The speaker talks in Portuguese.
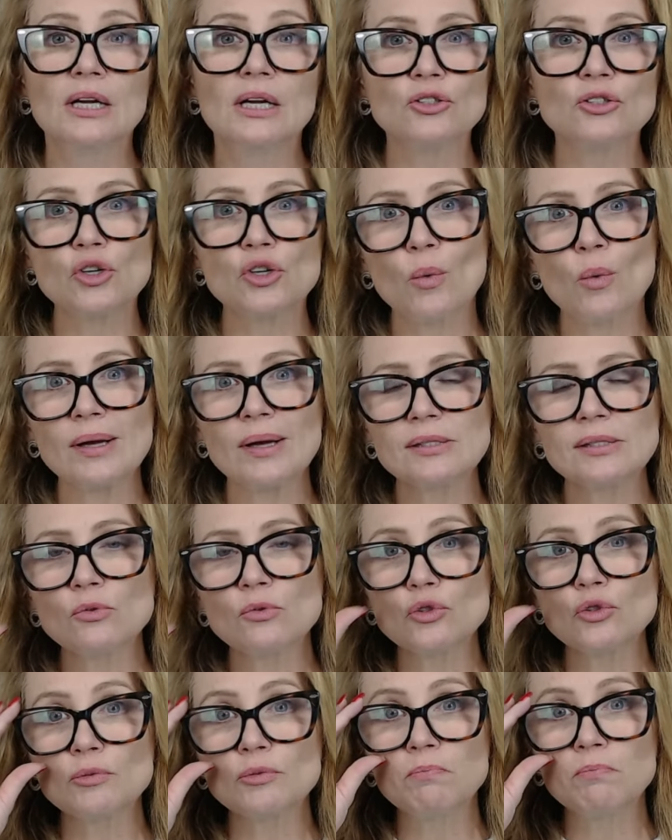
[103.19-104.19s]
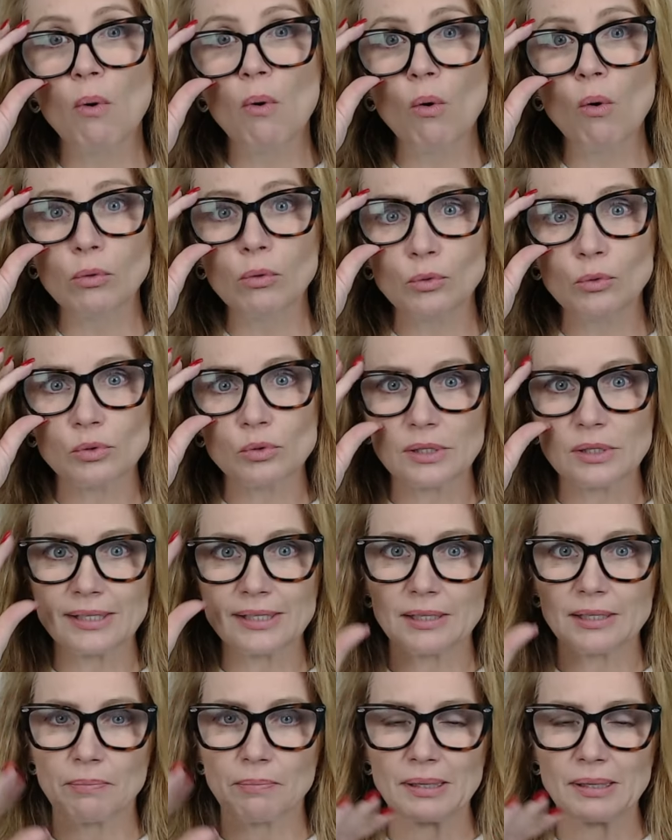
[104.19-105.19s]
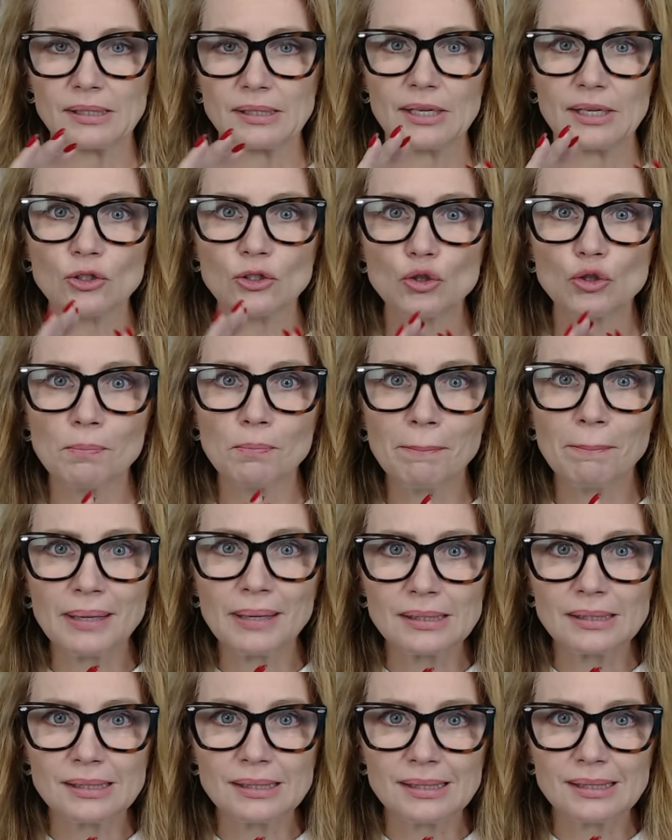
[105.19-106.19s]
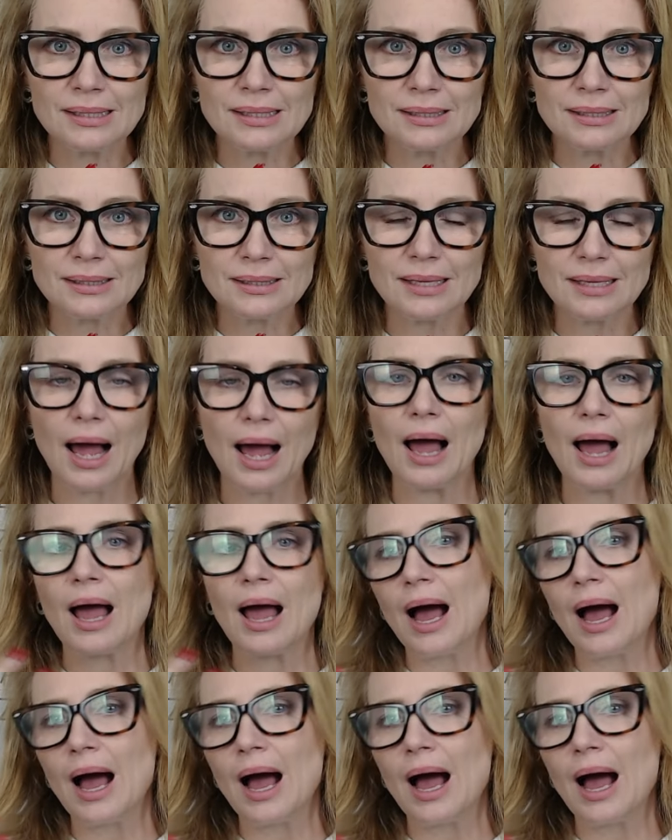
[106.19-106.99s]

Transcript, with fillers: de quais são os pontos que esse paciente precisa